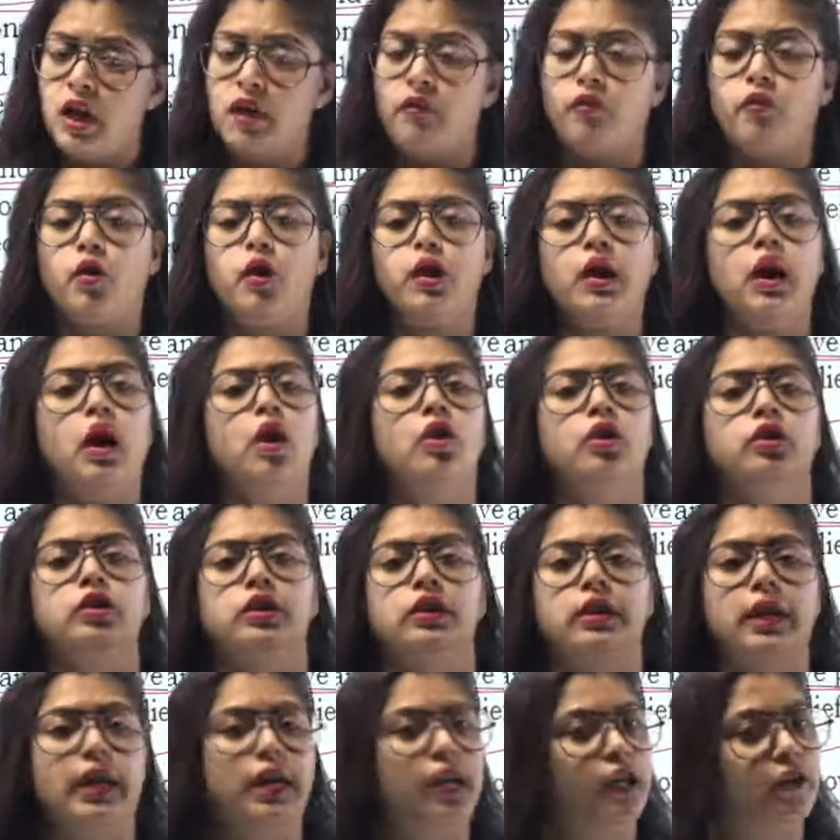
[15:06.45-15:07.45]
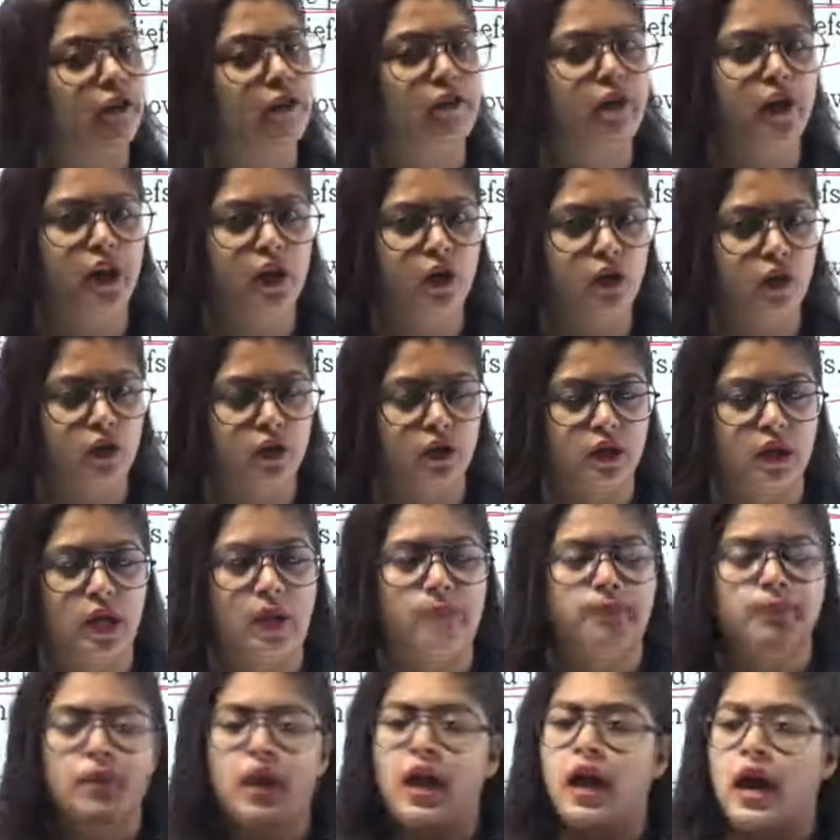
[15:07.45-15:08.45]
वो क्या होती है डिफरेंट होती है
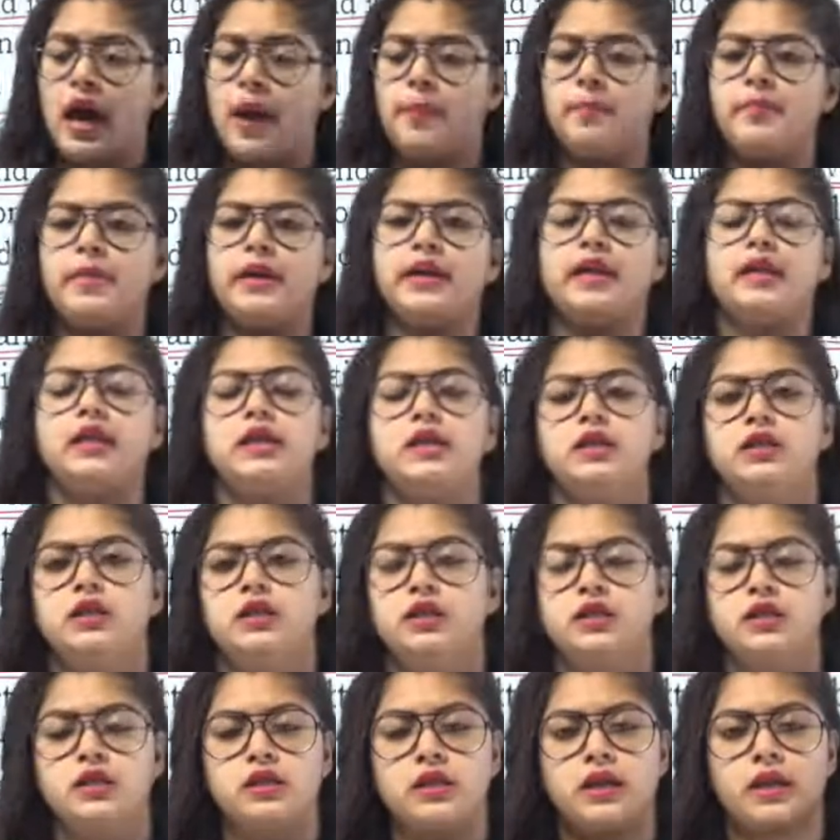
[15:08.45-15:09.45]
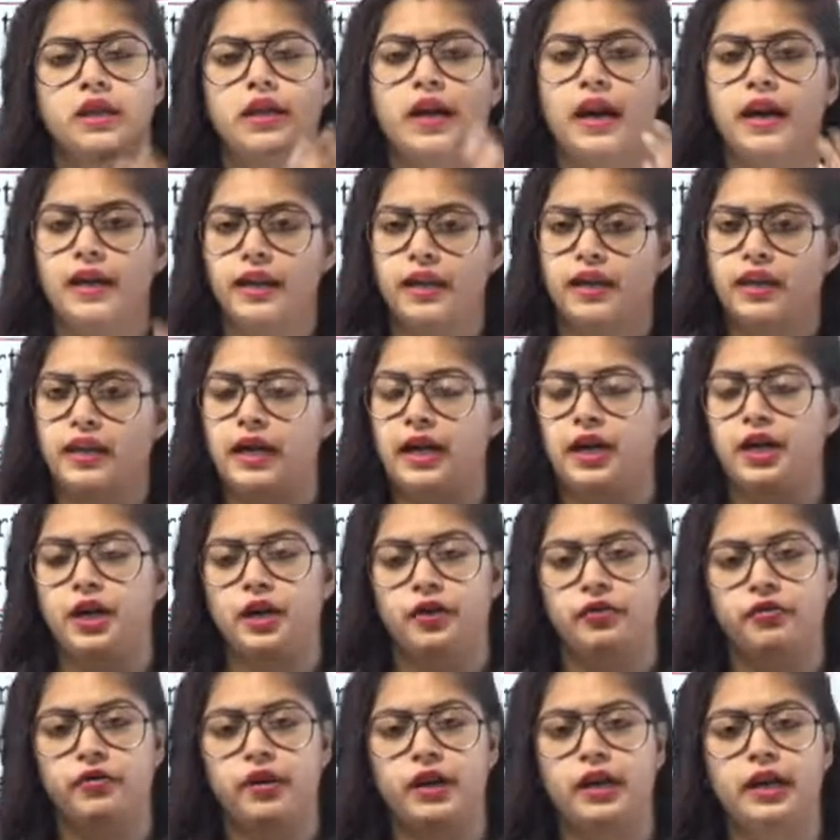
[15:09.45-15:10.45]
अब मेरी किसी चीज के रिगार्डिंग क्या है
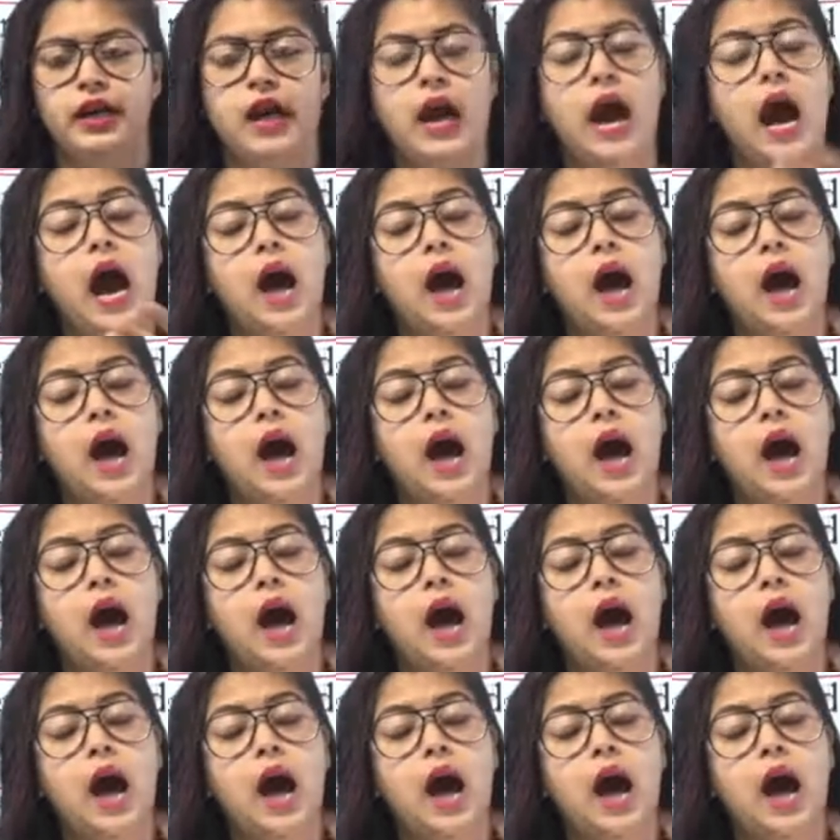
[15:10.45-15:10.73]
डिफरेंट है